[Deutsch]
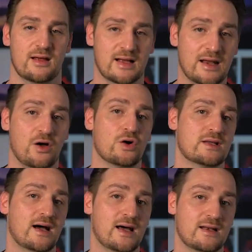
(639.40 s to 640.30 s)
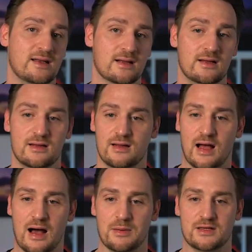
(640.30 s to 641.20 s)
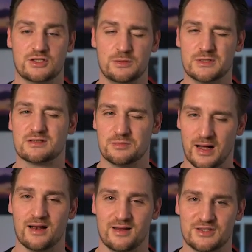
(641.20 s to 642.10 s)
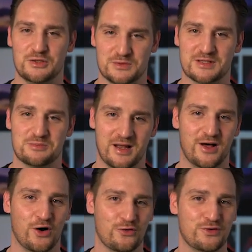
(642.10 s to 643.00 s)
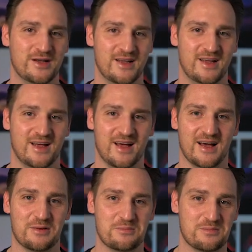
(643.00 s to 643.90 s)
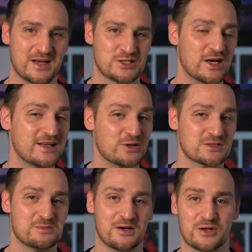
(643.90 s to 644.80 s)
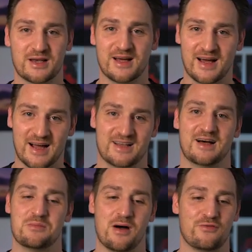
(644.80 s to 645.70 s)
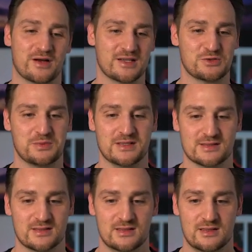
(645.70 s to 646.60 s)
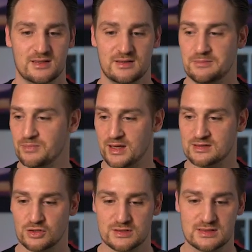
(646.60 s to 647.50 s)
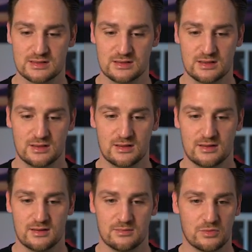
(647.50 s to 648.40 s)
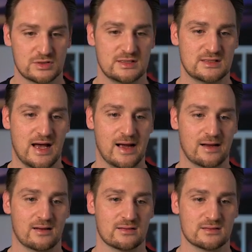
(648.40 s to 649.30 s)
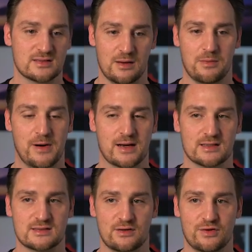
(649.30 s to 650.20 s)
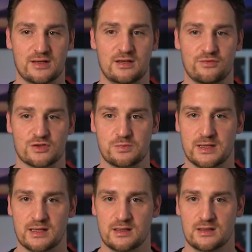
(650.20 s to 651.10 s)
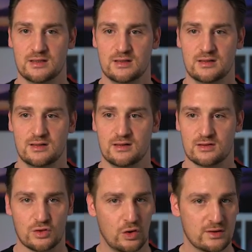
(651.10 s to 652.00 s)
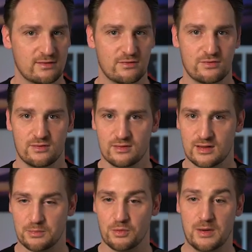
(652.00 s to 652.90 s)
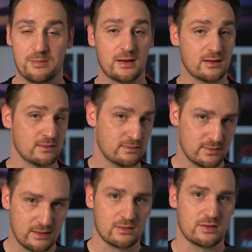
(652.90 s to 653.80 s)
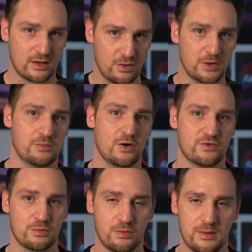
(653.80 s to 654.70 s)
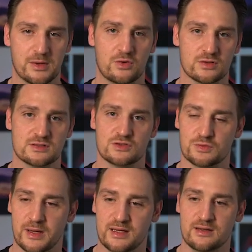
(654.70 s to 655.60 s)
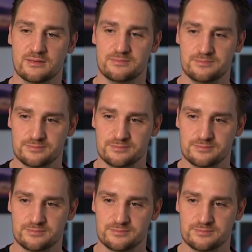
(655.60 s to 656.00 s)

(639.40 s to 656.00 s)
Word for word: Kann auch daran liegen, aber ich schieb's jetzt mal, ich schieb's jetzt mal auf ähm, meinen schlecht ausgebauten Charakter am Anfang des Spiels. Ansonsten muss ich sagen, Cyberpunk ist definitiv ein Spiel, trotz der Probleme, und dann kommen wir nochmal auf die Probleme kurz zu sprechen,